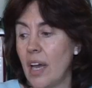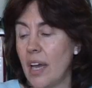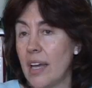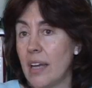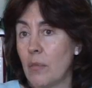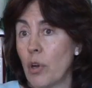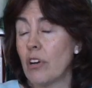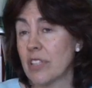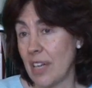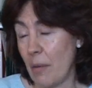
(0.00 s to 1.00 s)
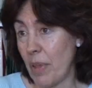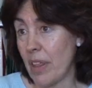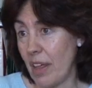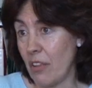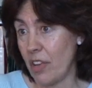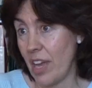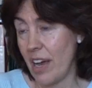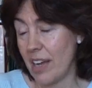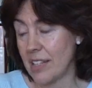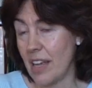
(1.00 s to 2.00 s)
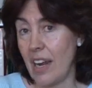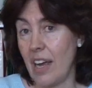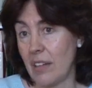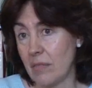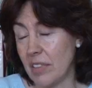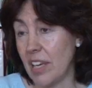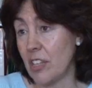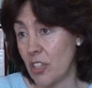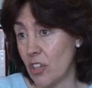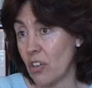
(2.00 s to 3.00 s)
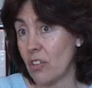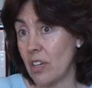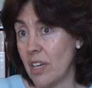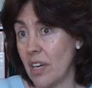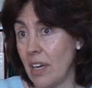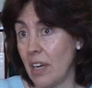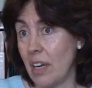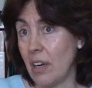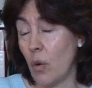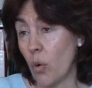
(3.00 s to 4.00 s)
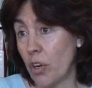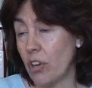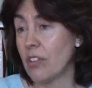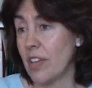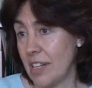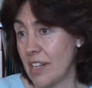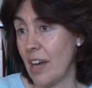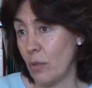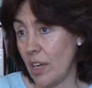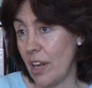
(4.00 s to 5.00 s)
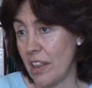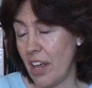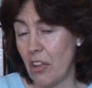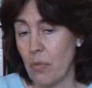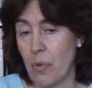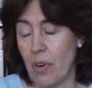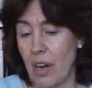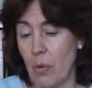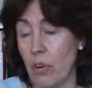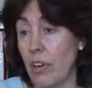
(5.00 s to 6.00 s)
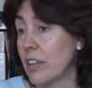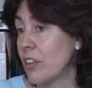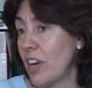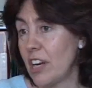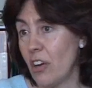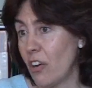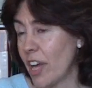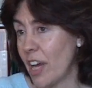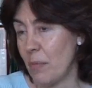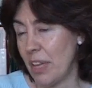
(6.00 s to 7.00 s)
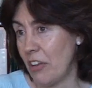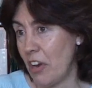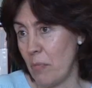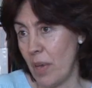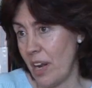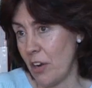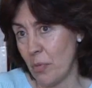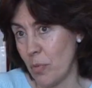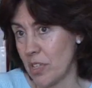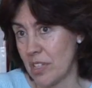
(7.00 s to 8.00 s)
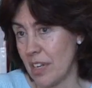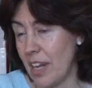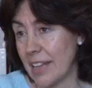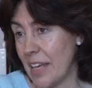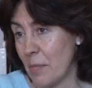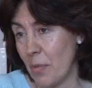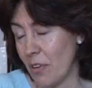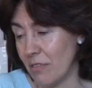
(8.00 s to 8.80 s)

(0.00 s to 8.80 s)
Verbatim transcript: Eh, bueno, se ha empezado ya a instalar, de hecho eh, en junio ya se ha utilizado por algunos lectores, lógicamente ahora en verano pues el tiempo